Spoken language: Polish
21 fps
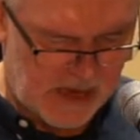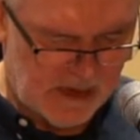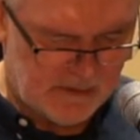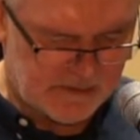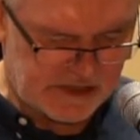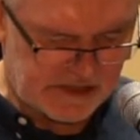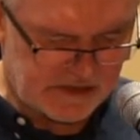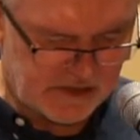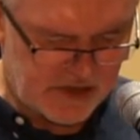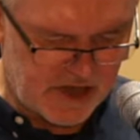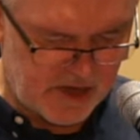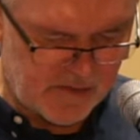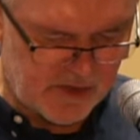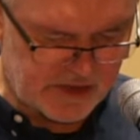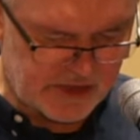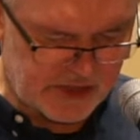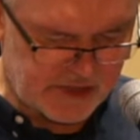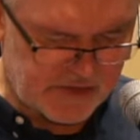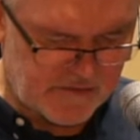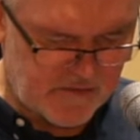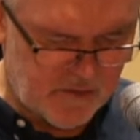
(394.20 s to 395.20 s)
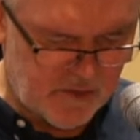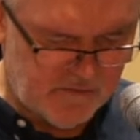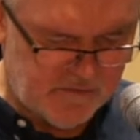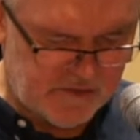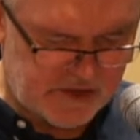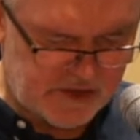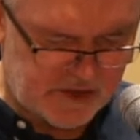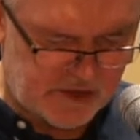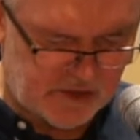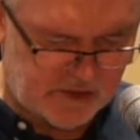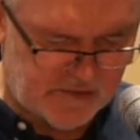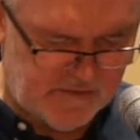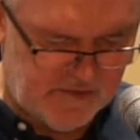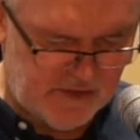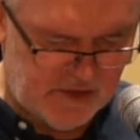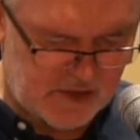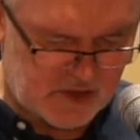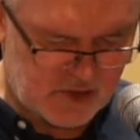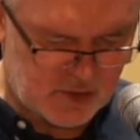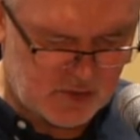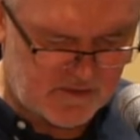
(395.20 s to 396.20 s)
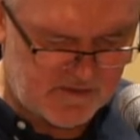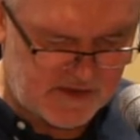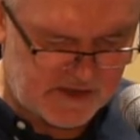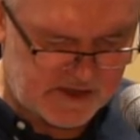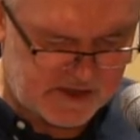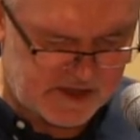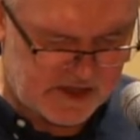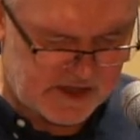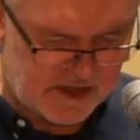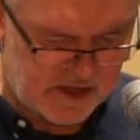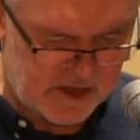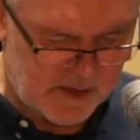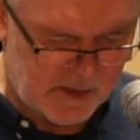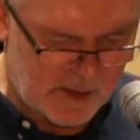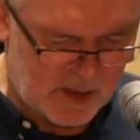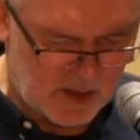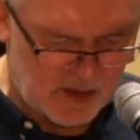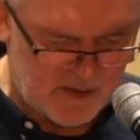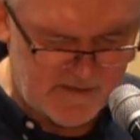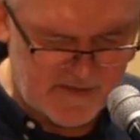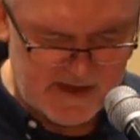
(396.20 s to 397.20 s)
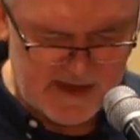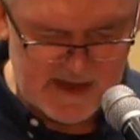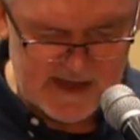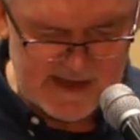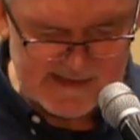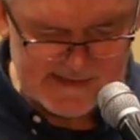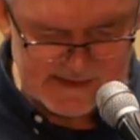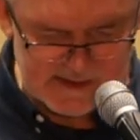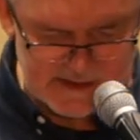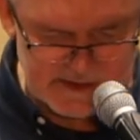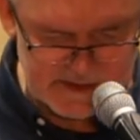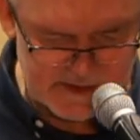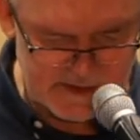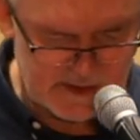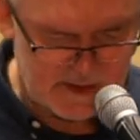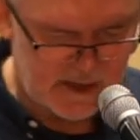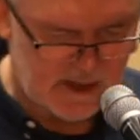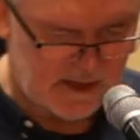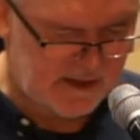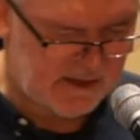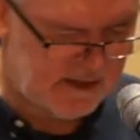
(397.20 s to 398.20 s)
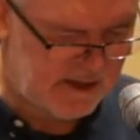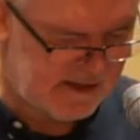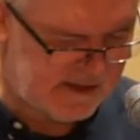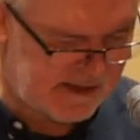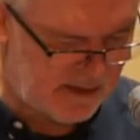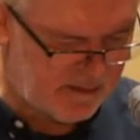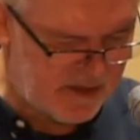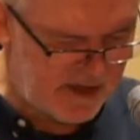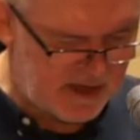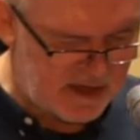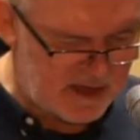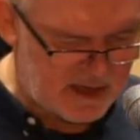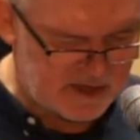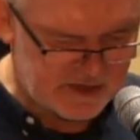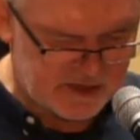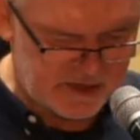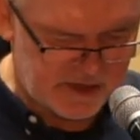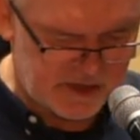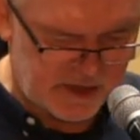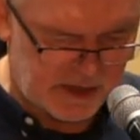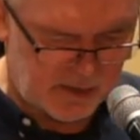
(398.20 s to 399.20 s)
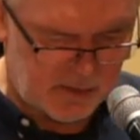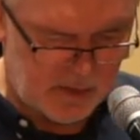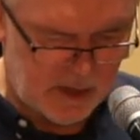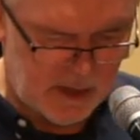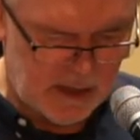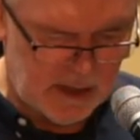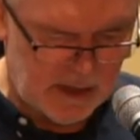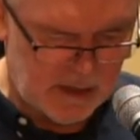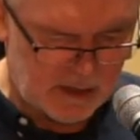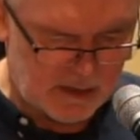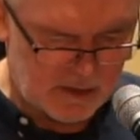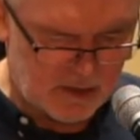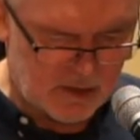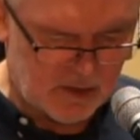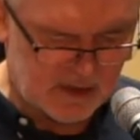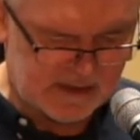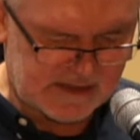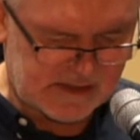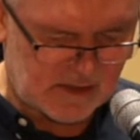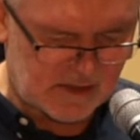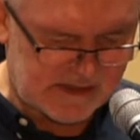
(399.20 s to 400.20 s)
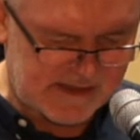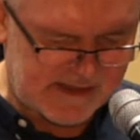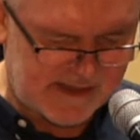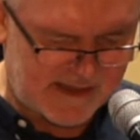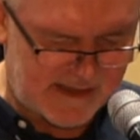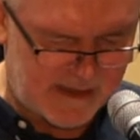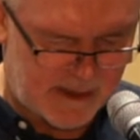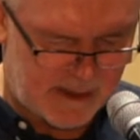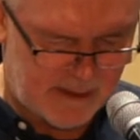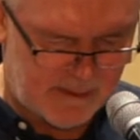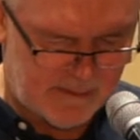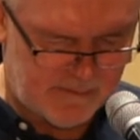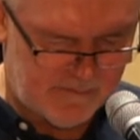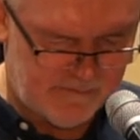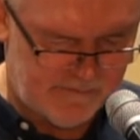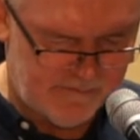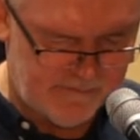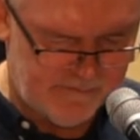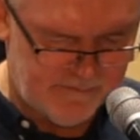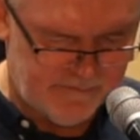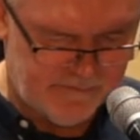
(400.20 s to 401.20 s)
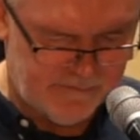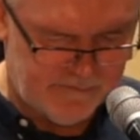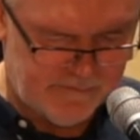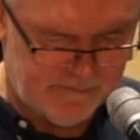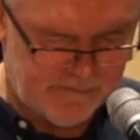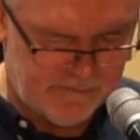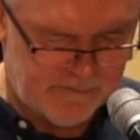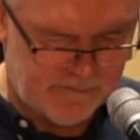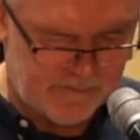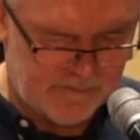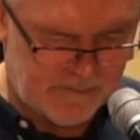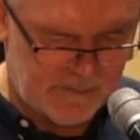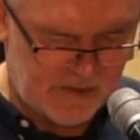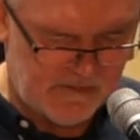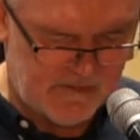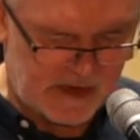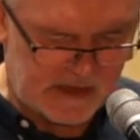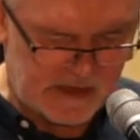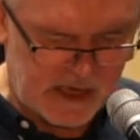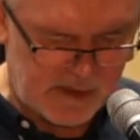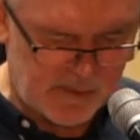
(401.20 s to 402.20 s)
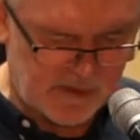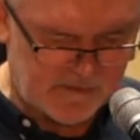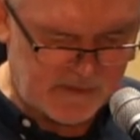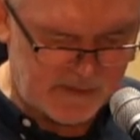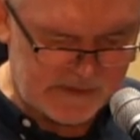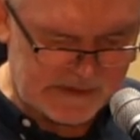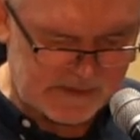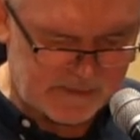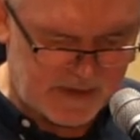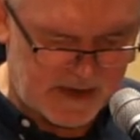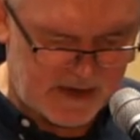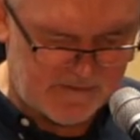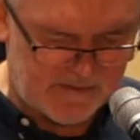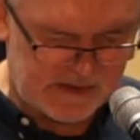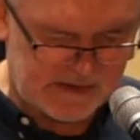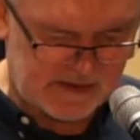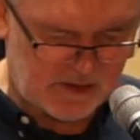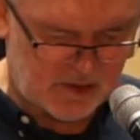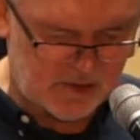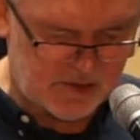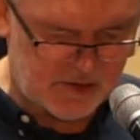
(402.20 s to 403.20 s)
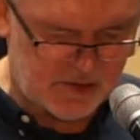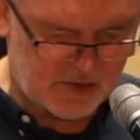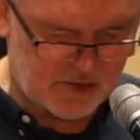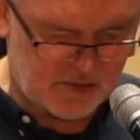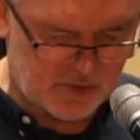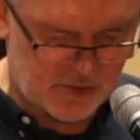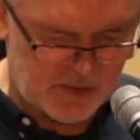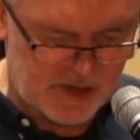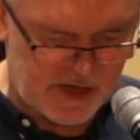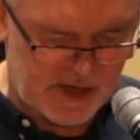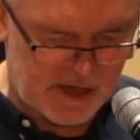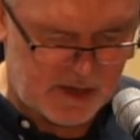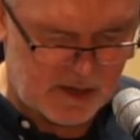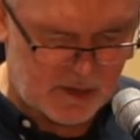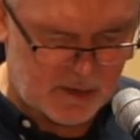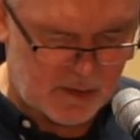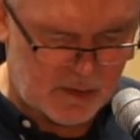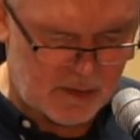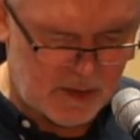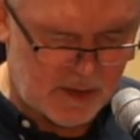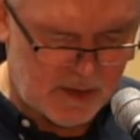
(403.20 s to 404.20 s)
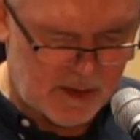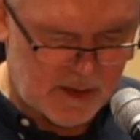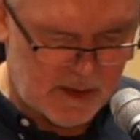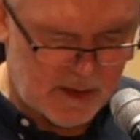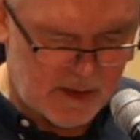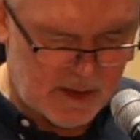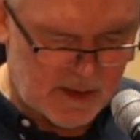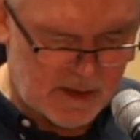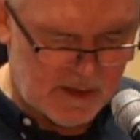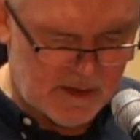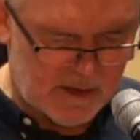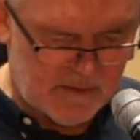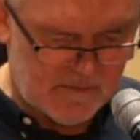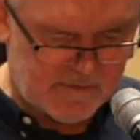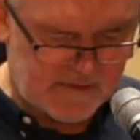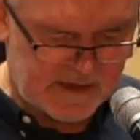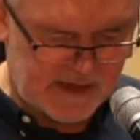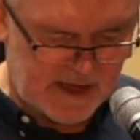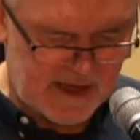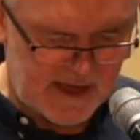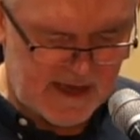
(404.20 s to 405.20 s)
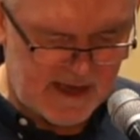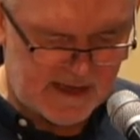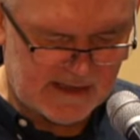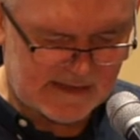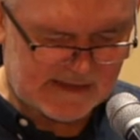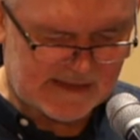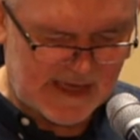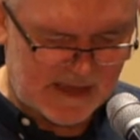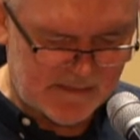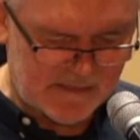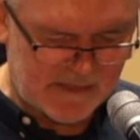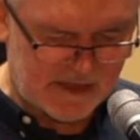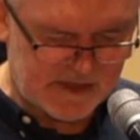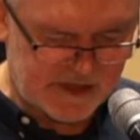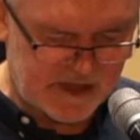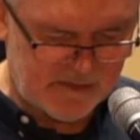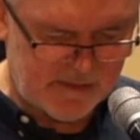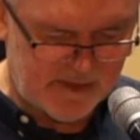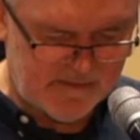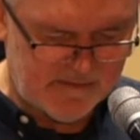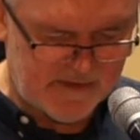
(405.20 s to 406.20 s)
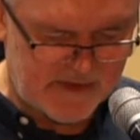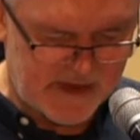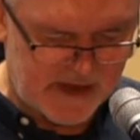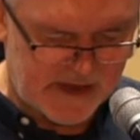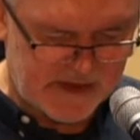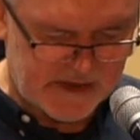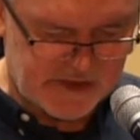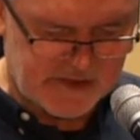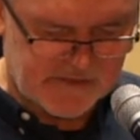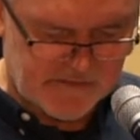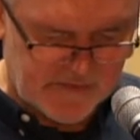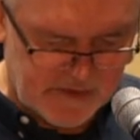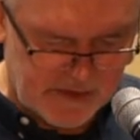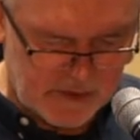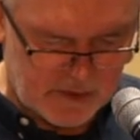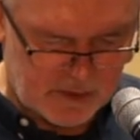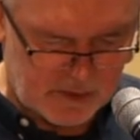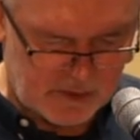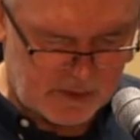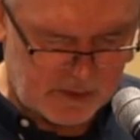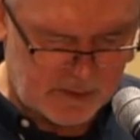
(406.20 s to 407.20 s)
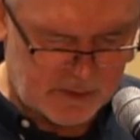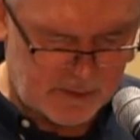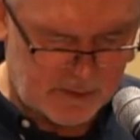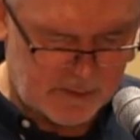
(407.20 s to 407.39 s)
Przeto nie możesz wymówić się od winy, człowiecze, kimkolwiek jesteś, gdy zabierasz się do sądzenia. W jakiej bowiem sprawie sądzisz drugiego, w tej sam na siebie wydajesz wyrok,